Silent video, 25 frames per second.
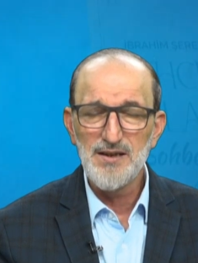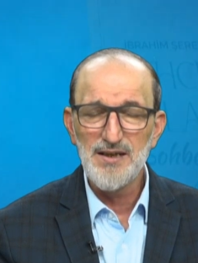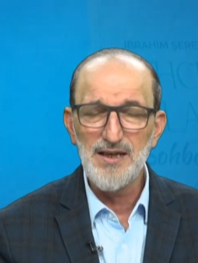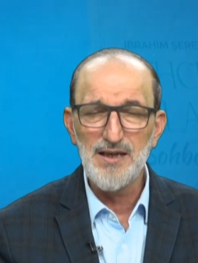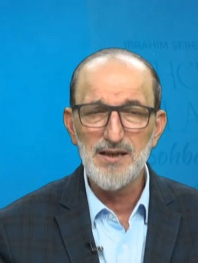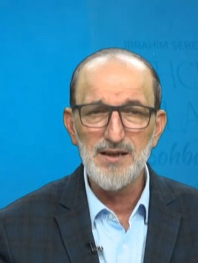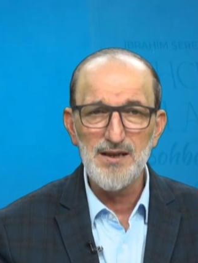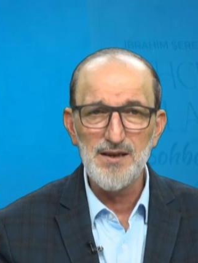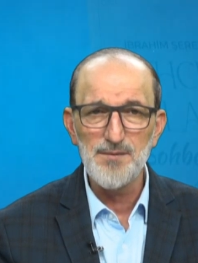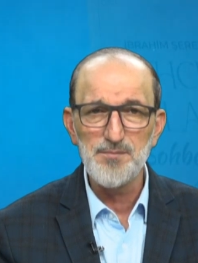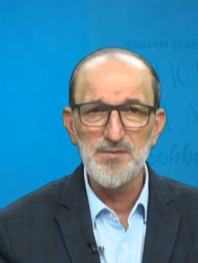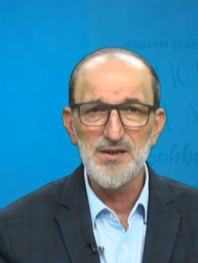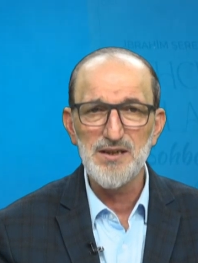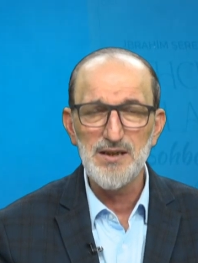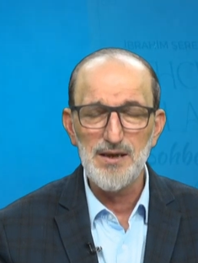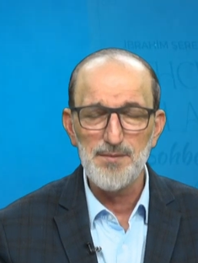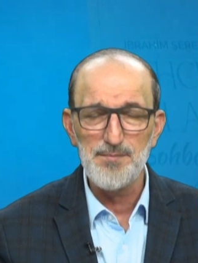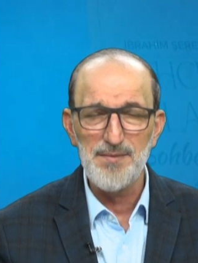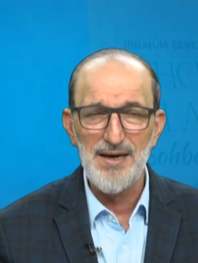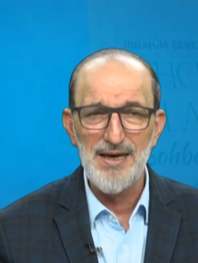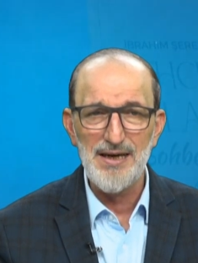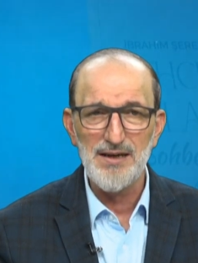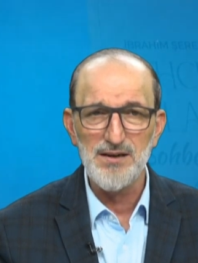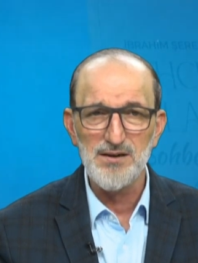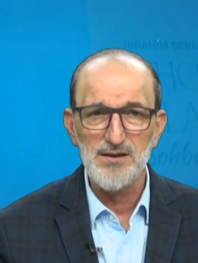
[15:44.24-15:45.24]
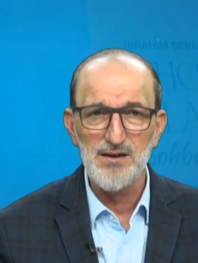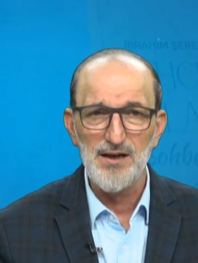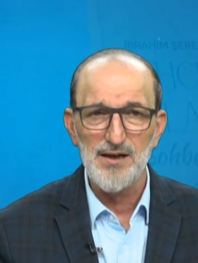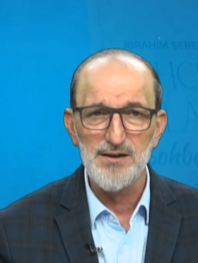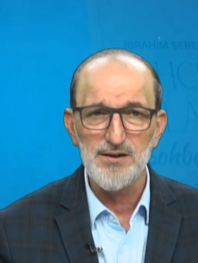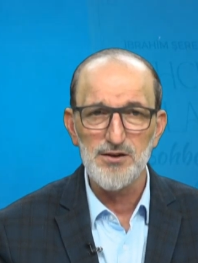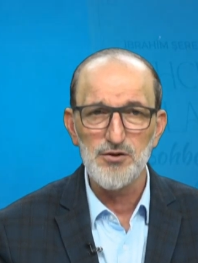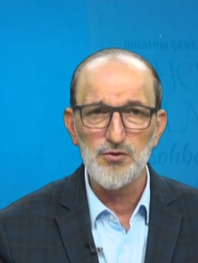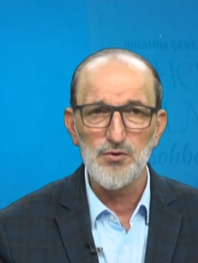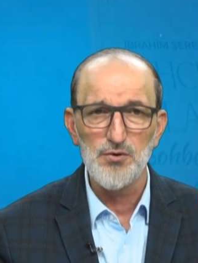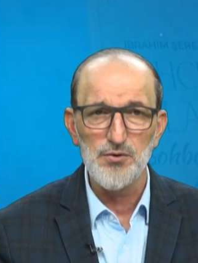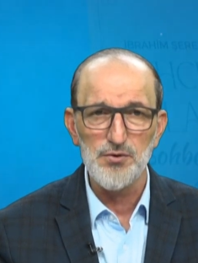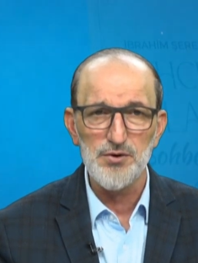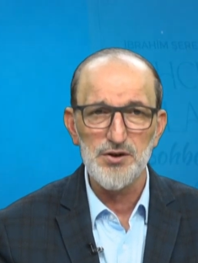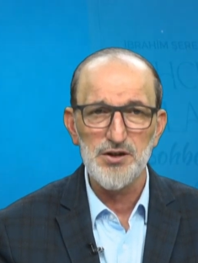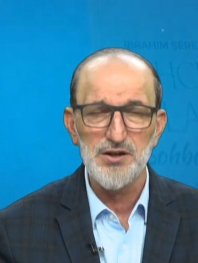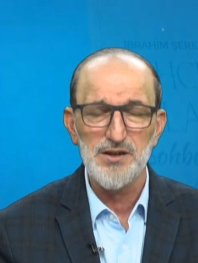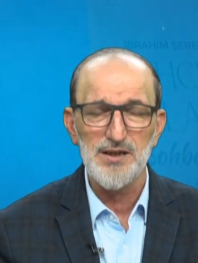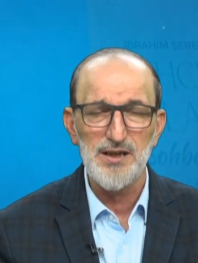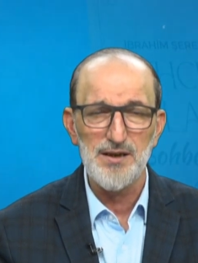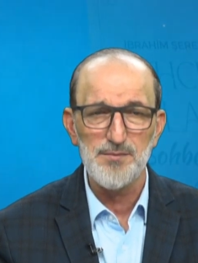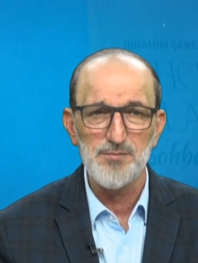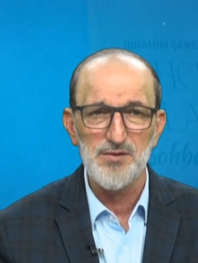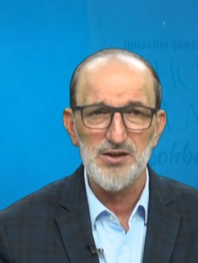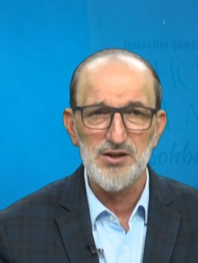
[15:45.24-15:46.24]
Yediğimiz yemeğin tadı yok,
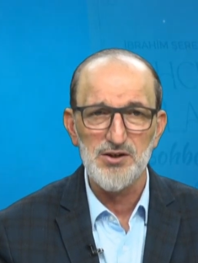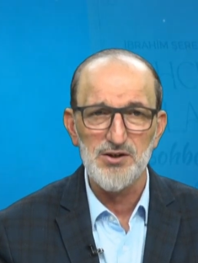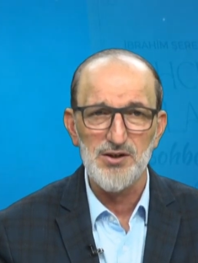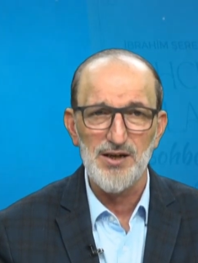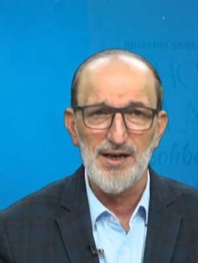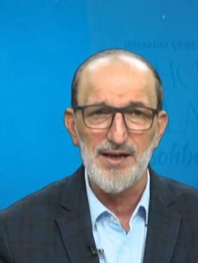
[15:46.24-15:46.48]
içtiğimiz